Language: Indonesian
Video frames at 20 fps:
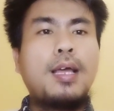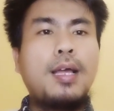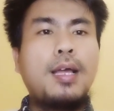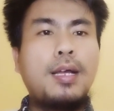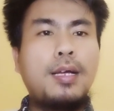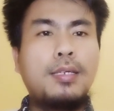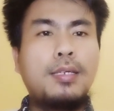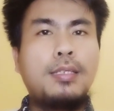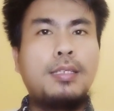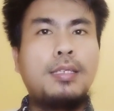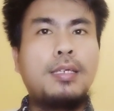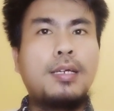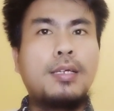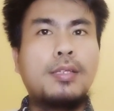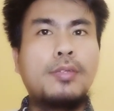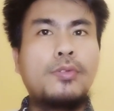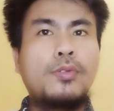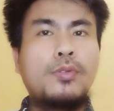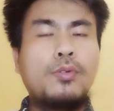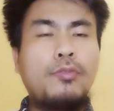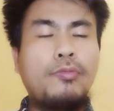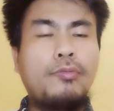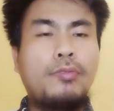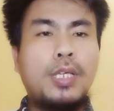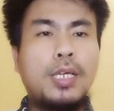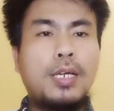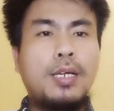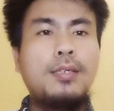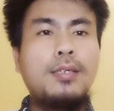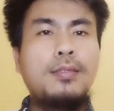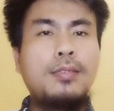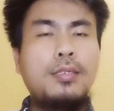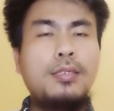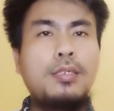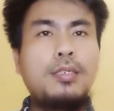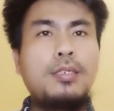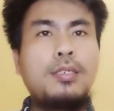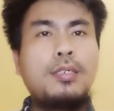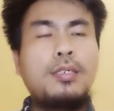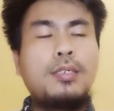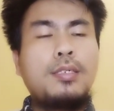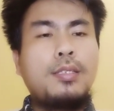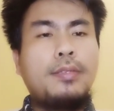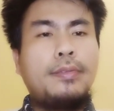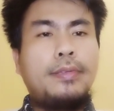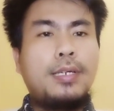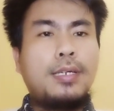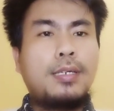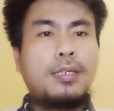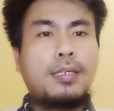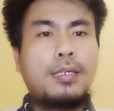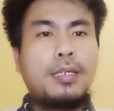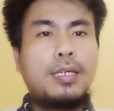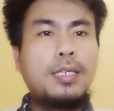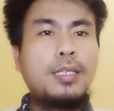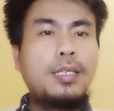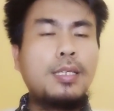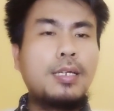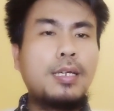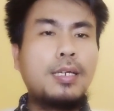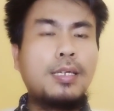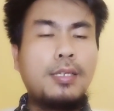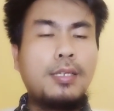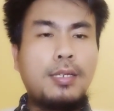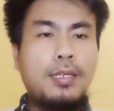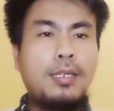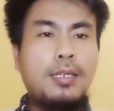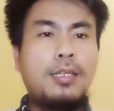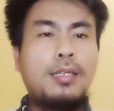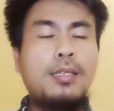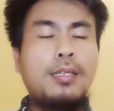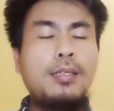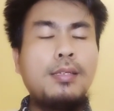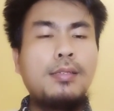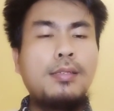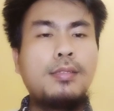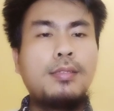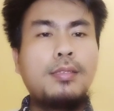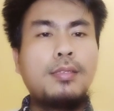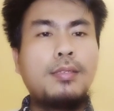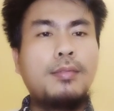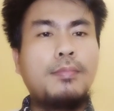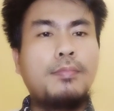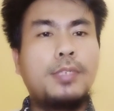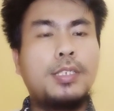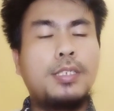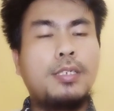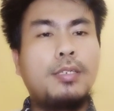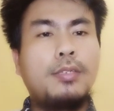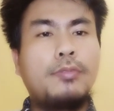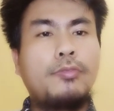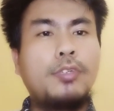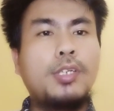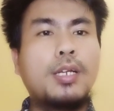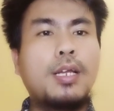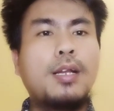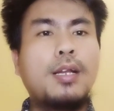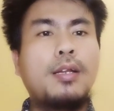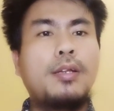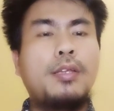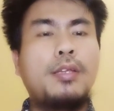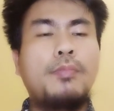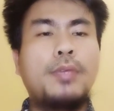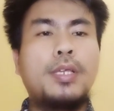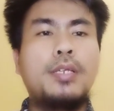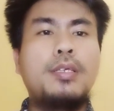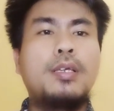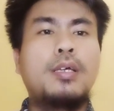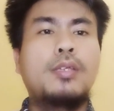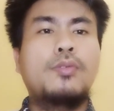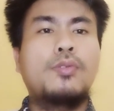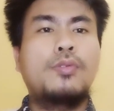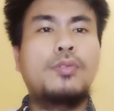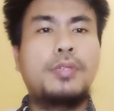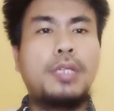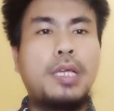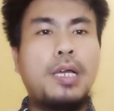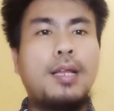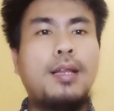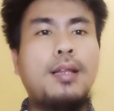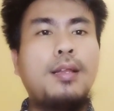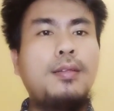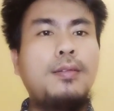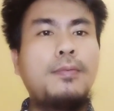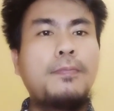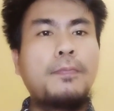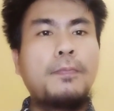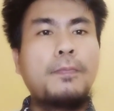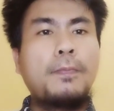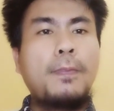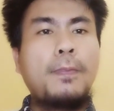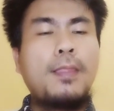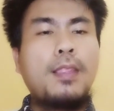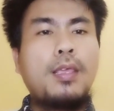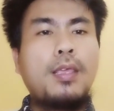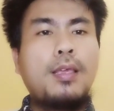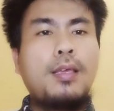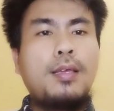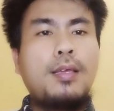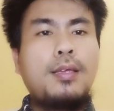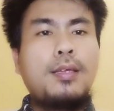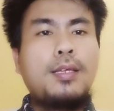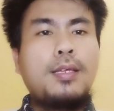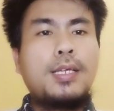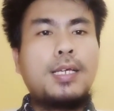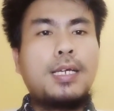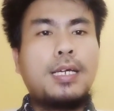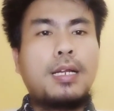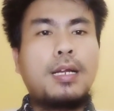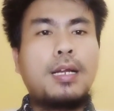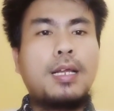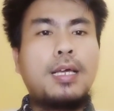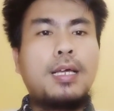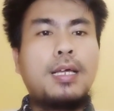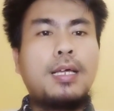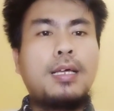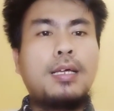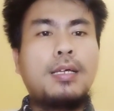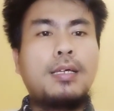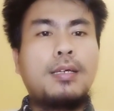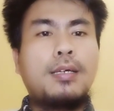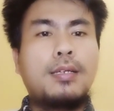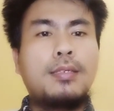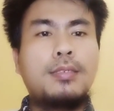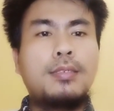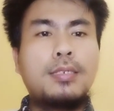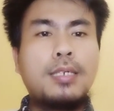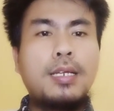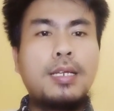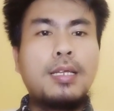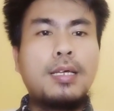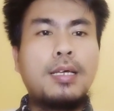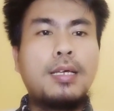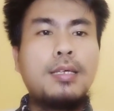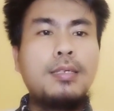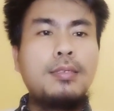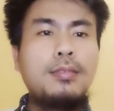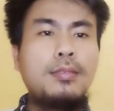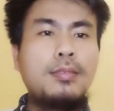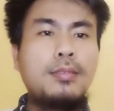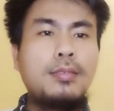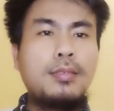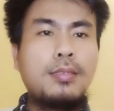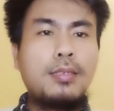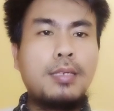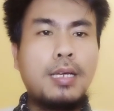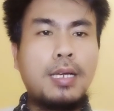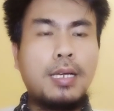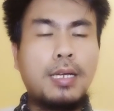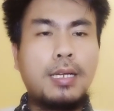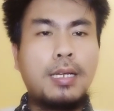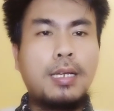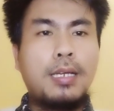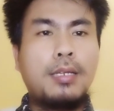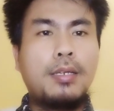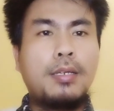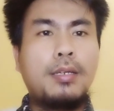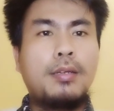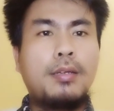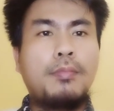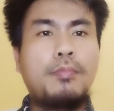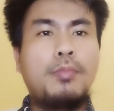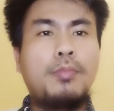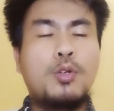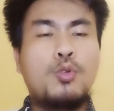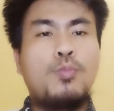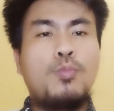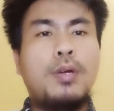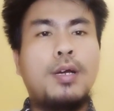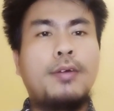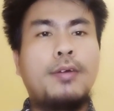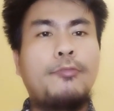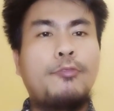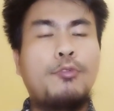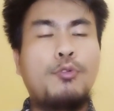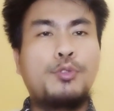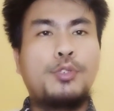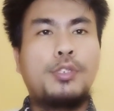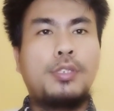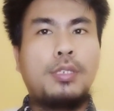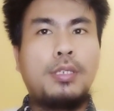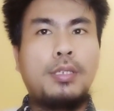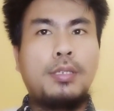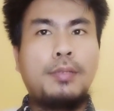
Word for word: Hagia Sophia yang akhir-akhir ini menjadi viral di media sosial karena rencana akan berubah fungsi.